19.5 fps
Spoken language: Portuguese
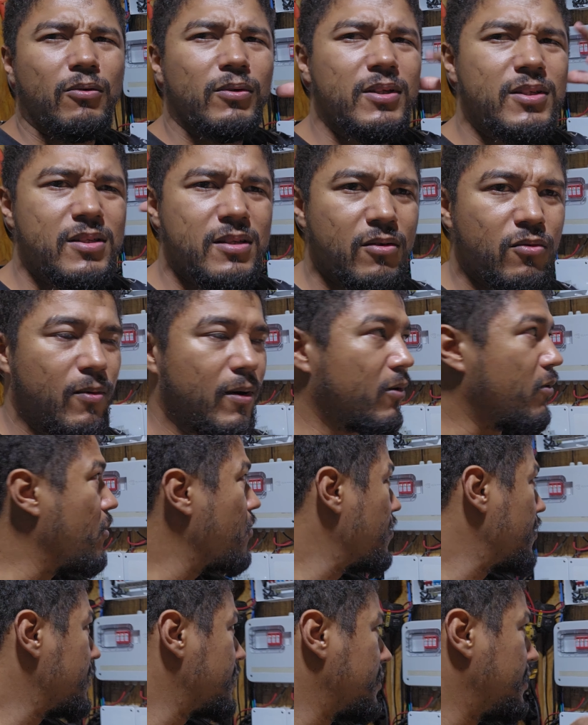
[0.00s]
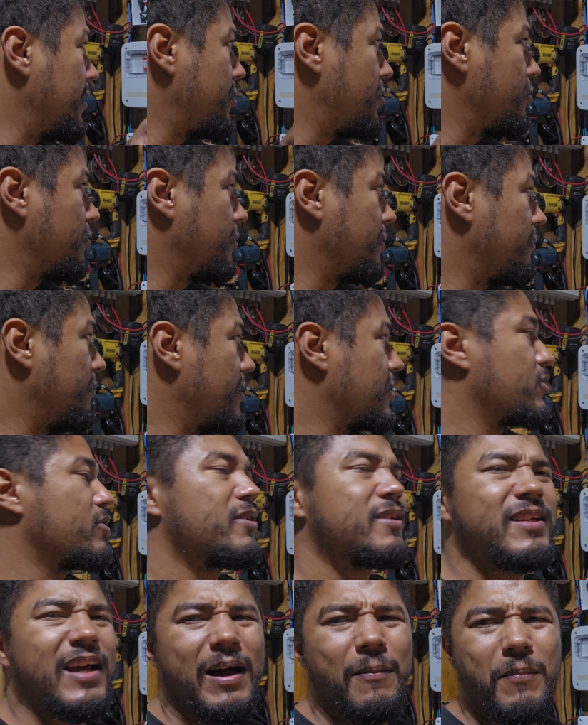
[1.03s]
acontecer alguma coisa, né, de o um
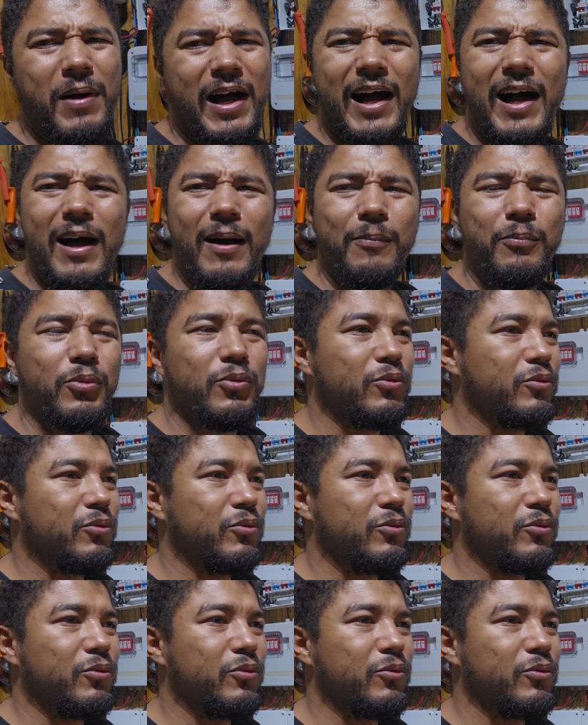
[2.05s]
inversor desarmar,